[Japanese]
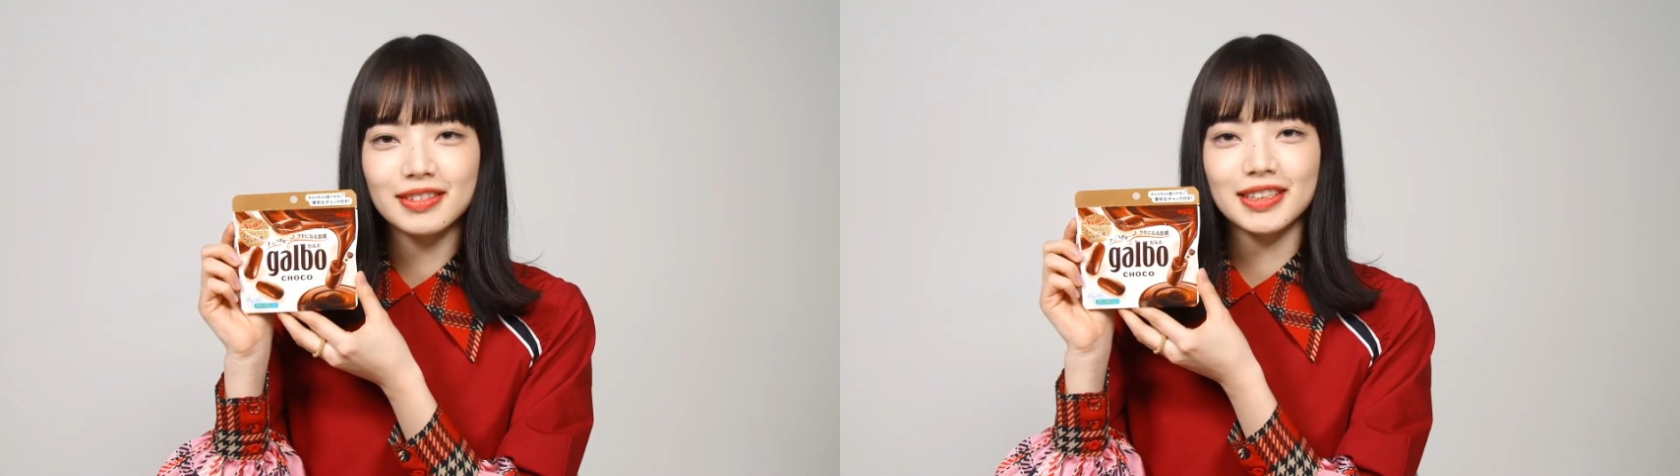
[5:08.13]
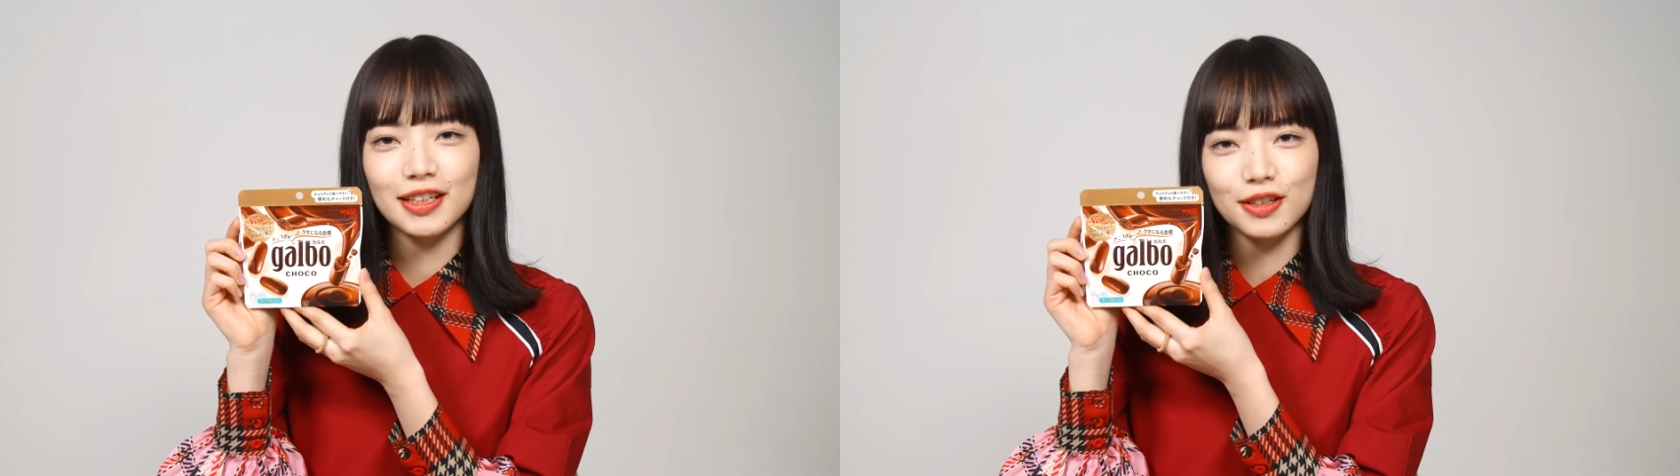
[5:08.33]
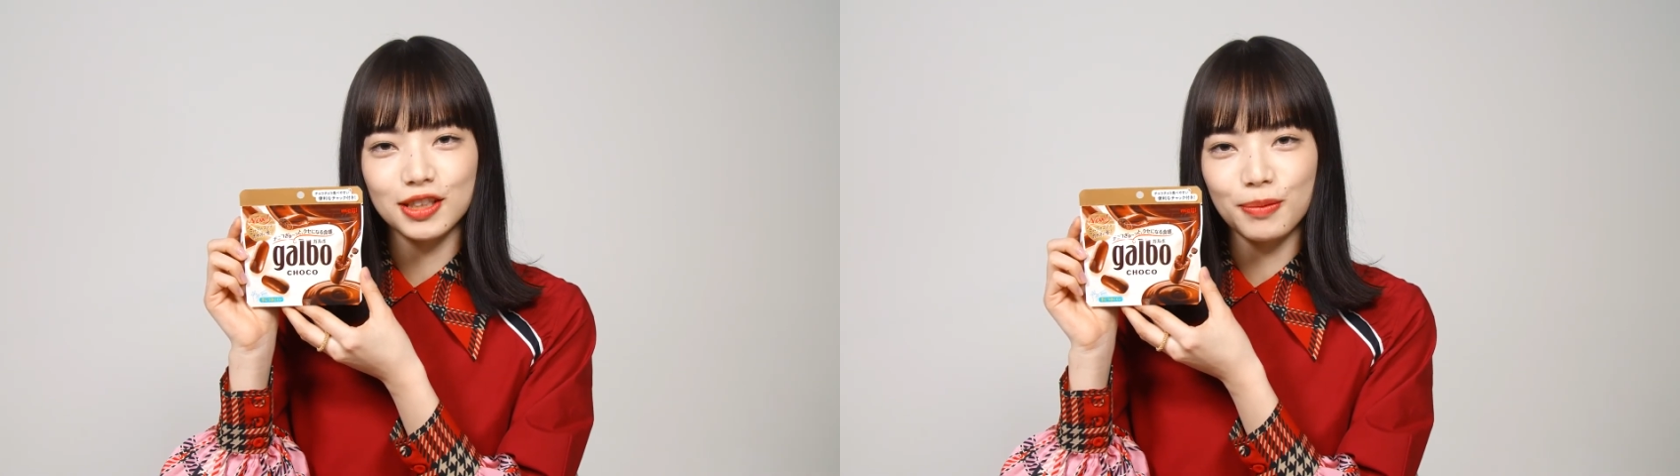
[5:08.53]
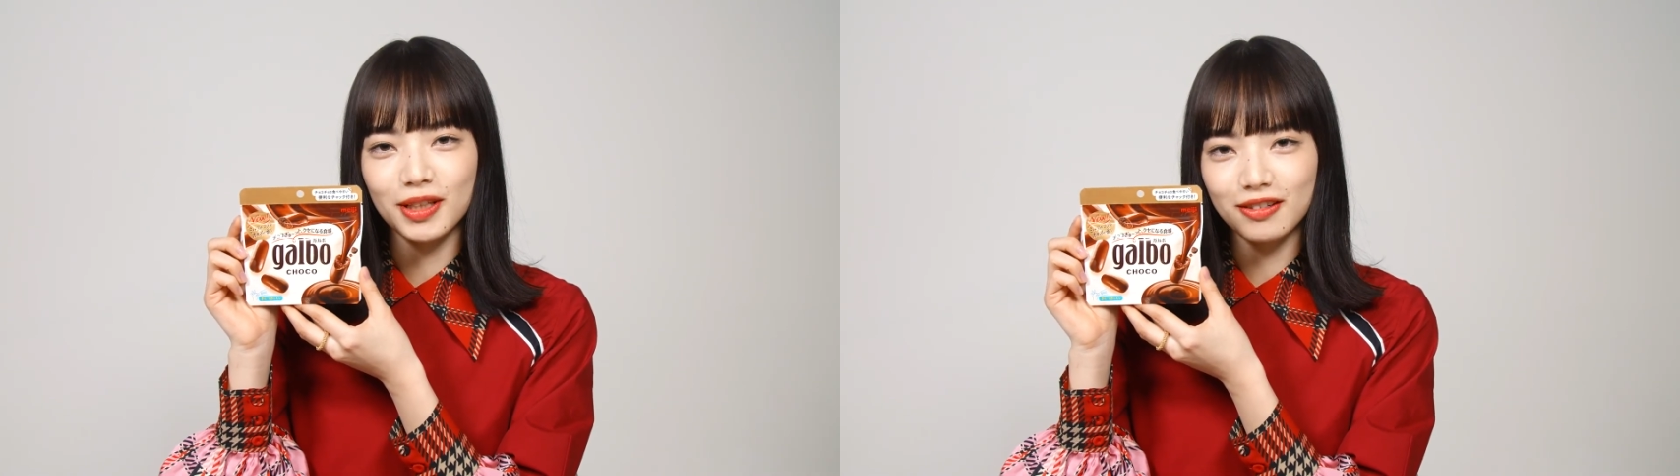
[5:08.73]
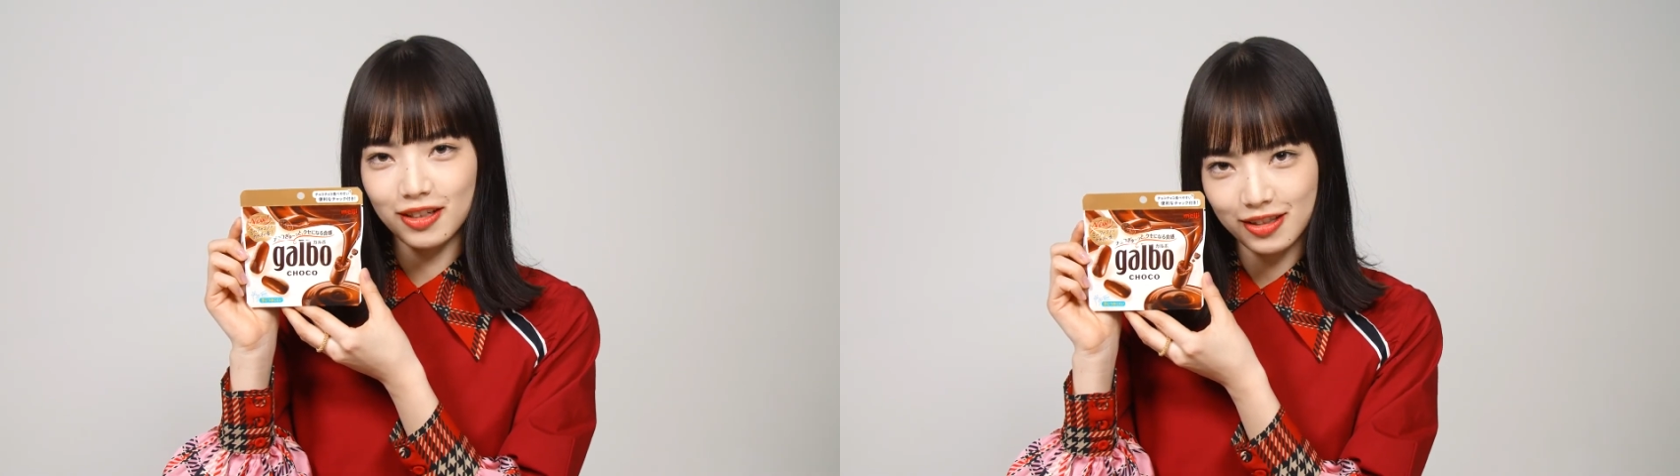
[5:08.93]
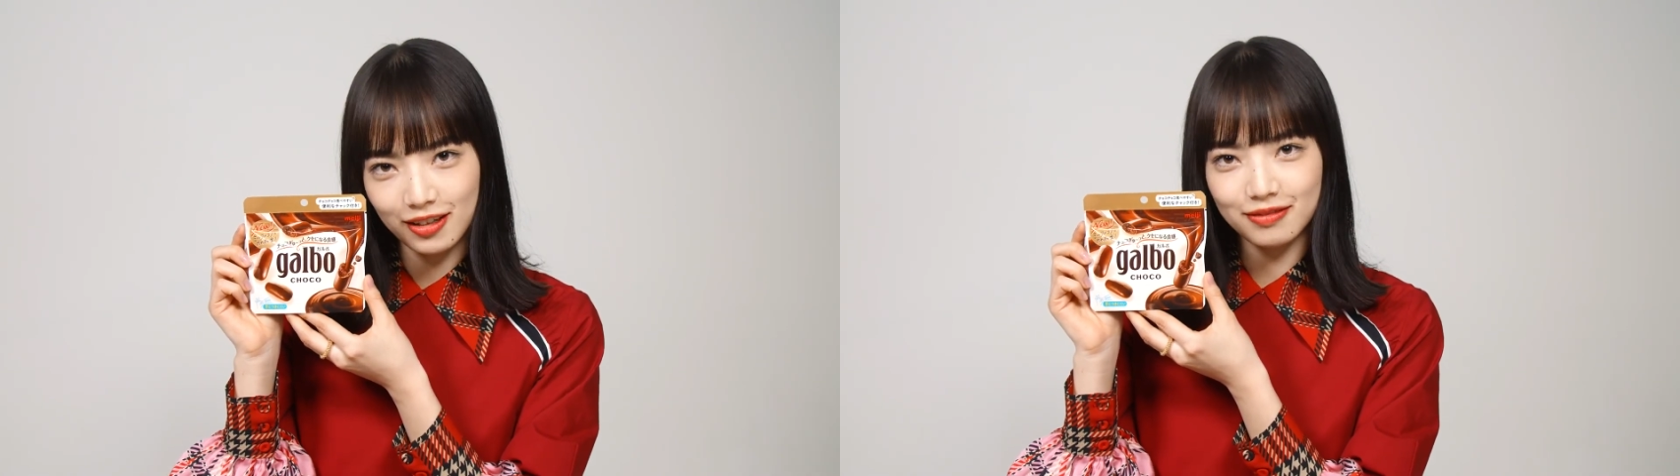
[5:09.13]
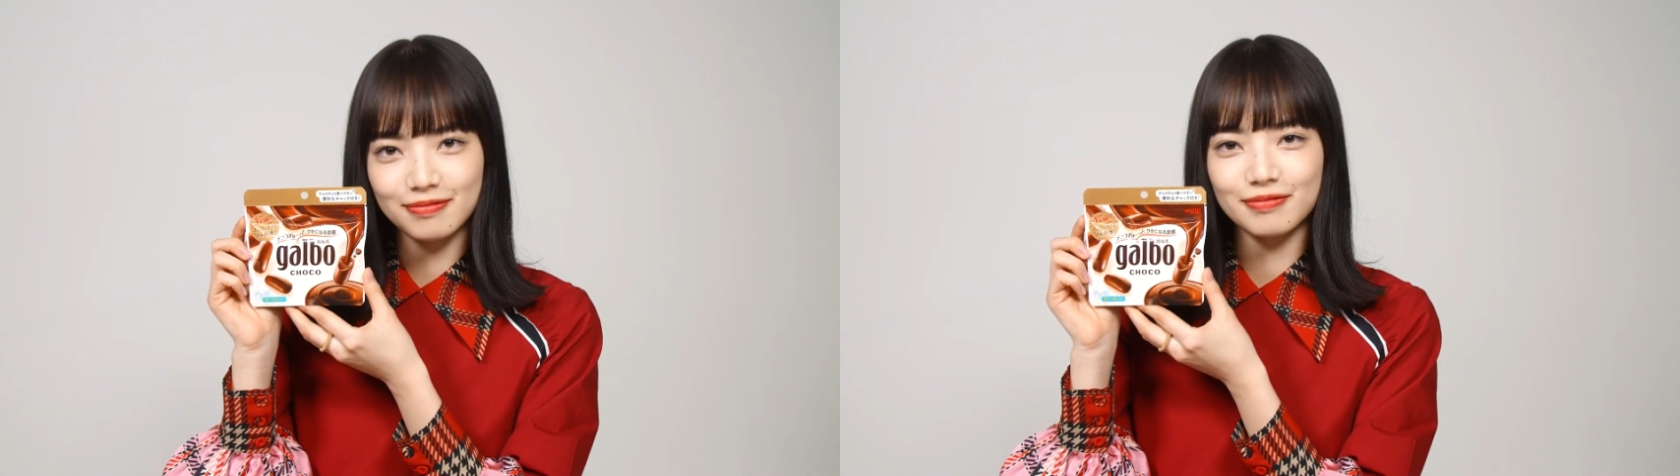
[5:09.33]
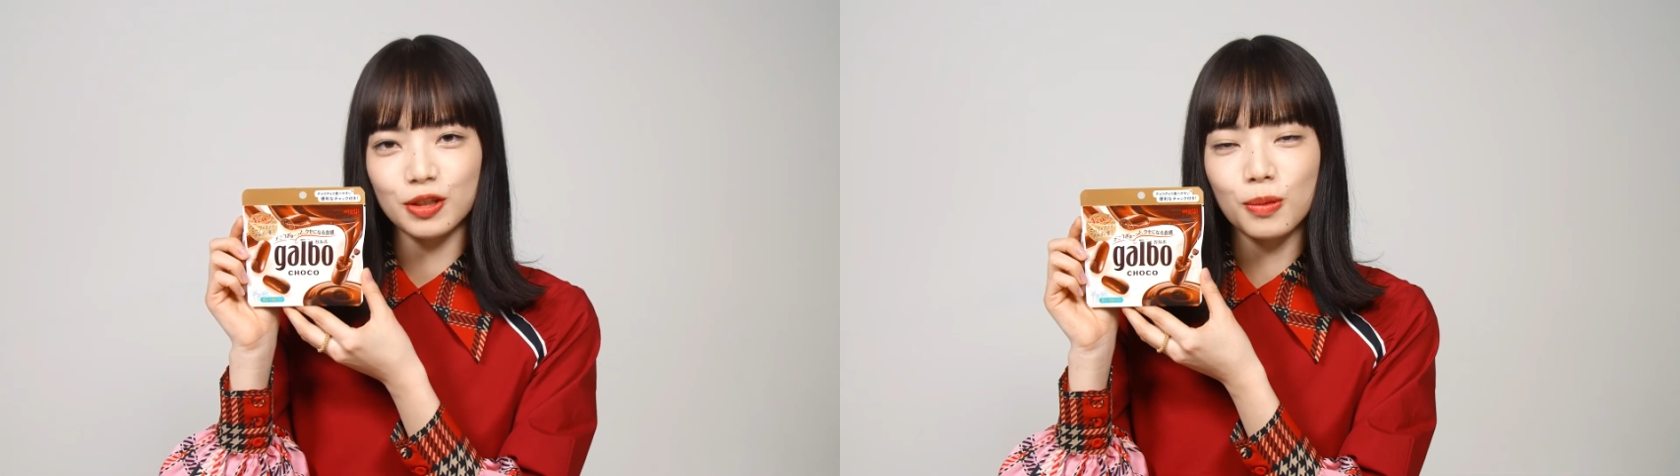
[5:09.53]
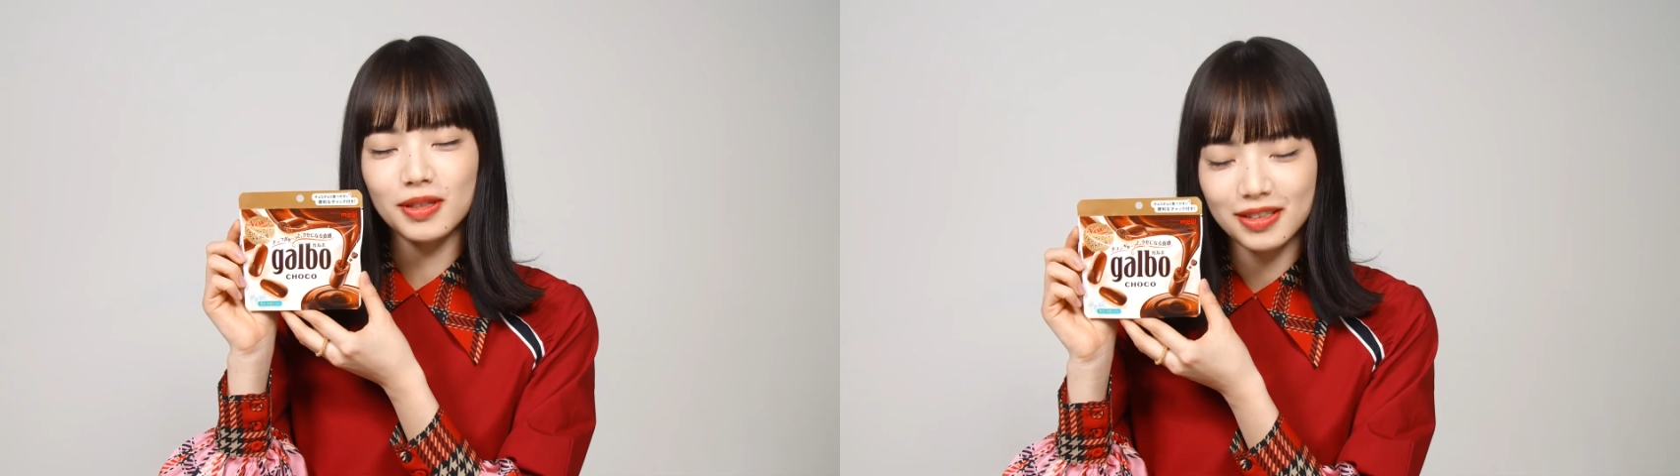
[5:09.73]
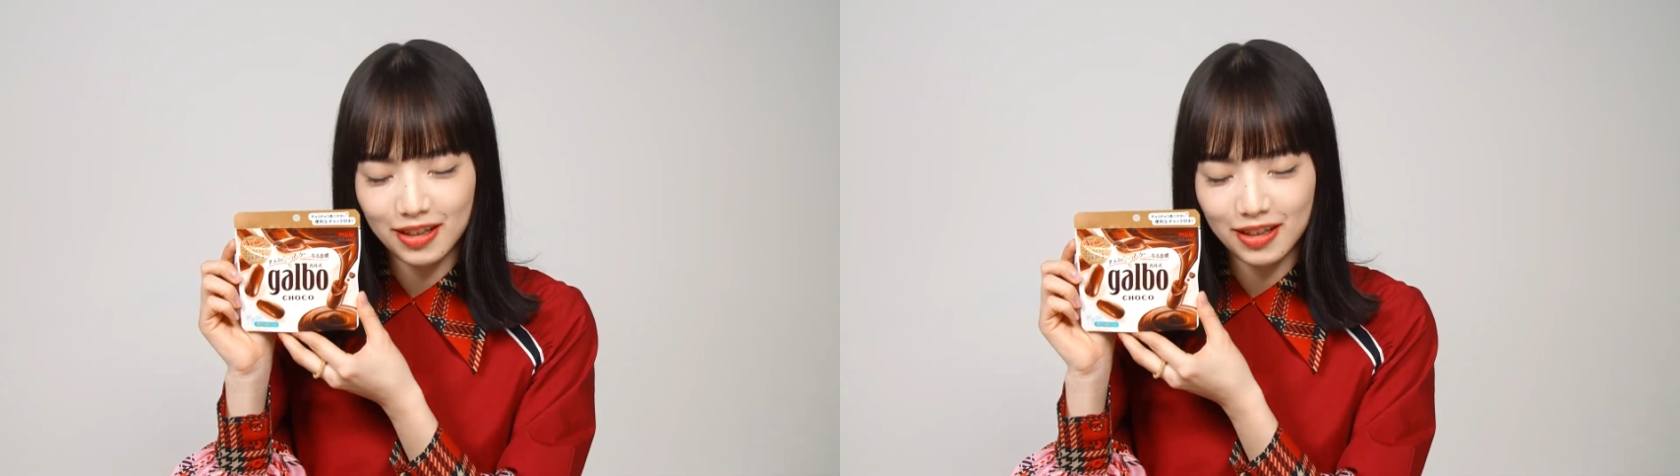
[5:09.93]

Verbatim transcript: チェックしてみてください小松